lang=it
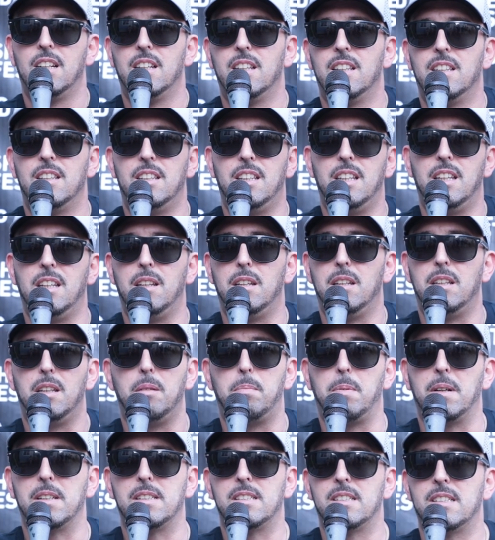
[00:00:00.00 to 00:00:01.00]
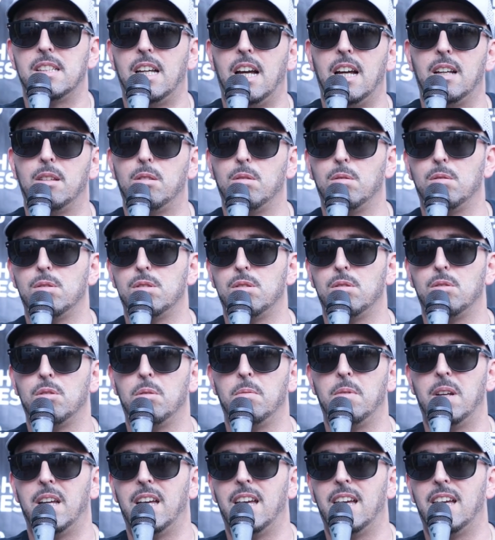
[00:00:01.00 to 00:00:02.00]
di, di, passato, secondo
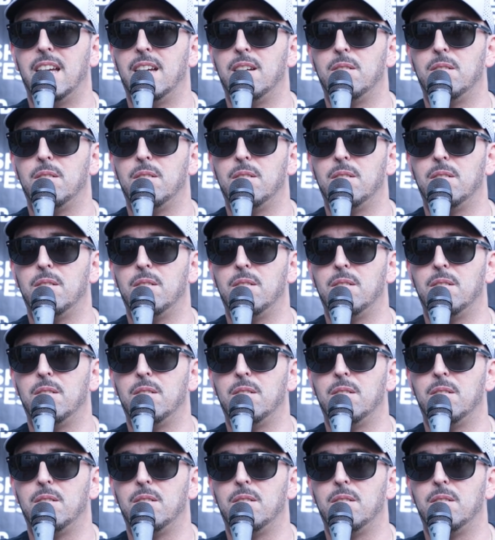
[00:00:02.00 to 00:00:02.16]
me,